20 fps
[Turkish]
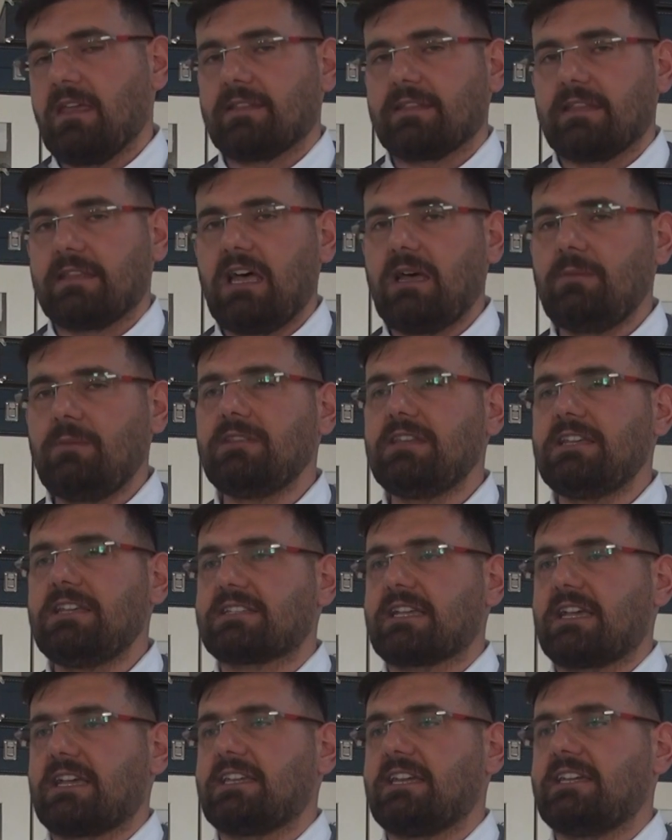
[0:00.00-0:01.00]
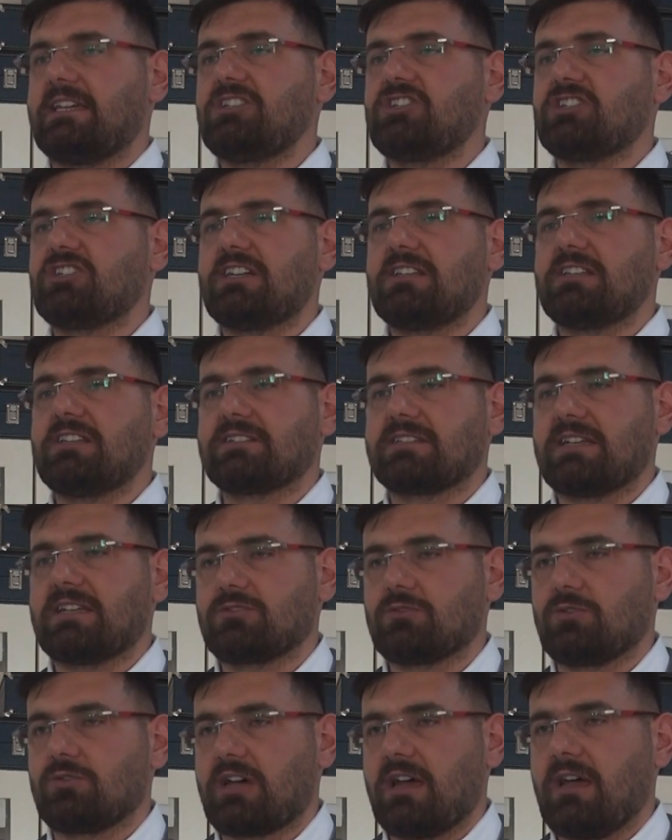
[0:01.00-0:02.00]
Devamında ise kene çıkarıldıktan
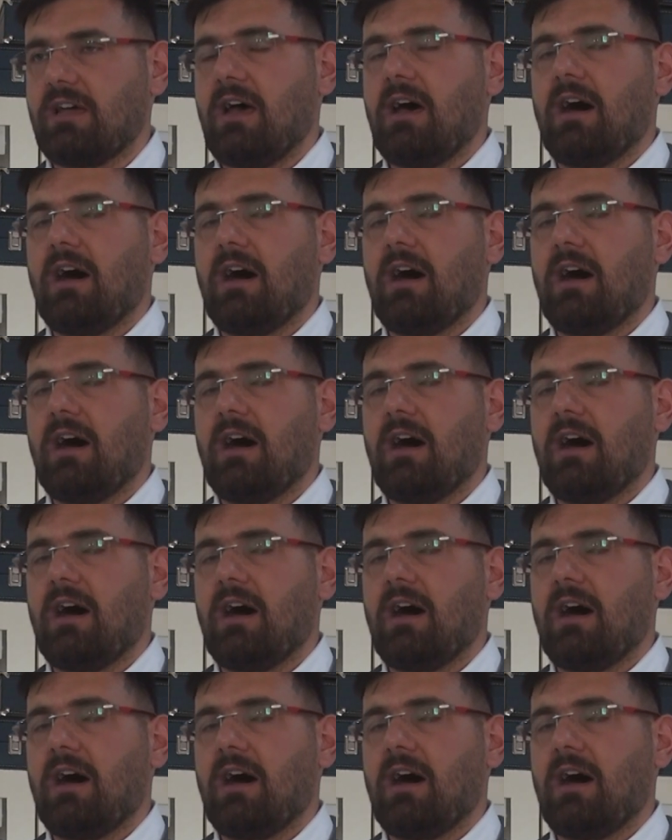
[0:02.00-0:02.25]
sonra